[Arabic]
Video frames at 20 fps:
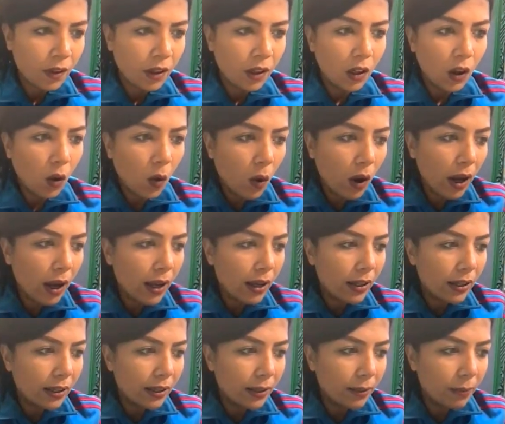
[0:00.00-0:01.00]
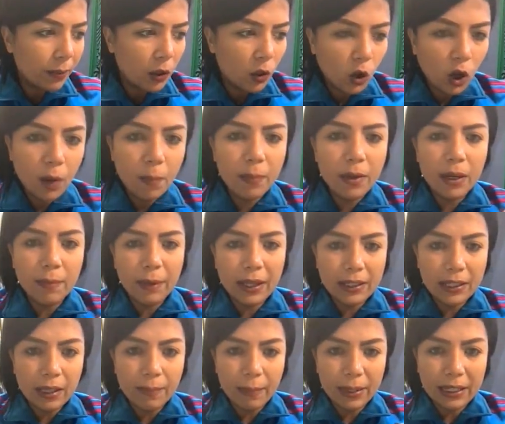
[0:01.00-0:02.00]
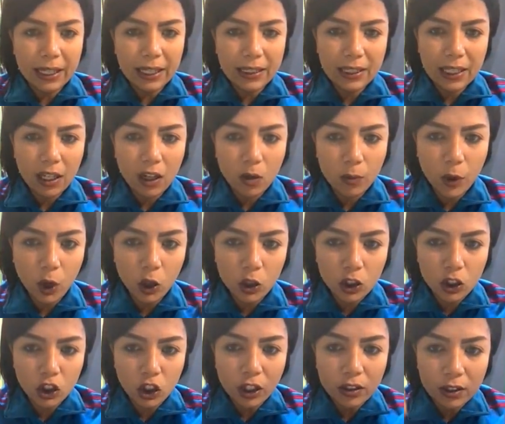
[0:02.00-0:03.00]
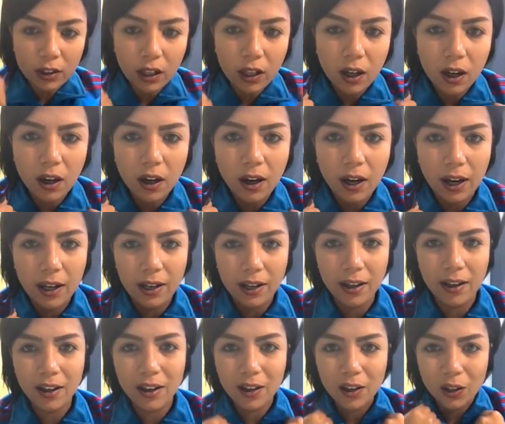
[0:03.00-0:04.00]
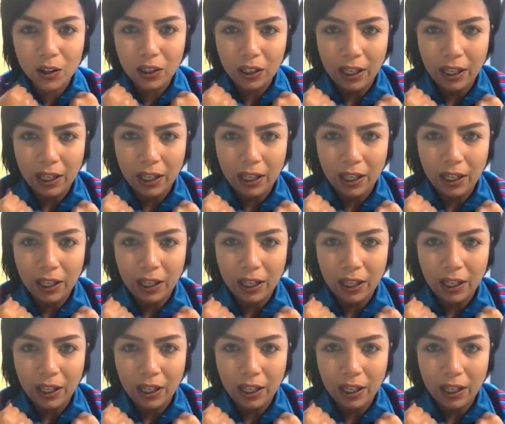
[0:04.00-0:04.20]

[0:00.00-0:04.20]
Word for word: اللي هو بيروح بالمدرسة وبيحط شنطة على را...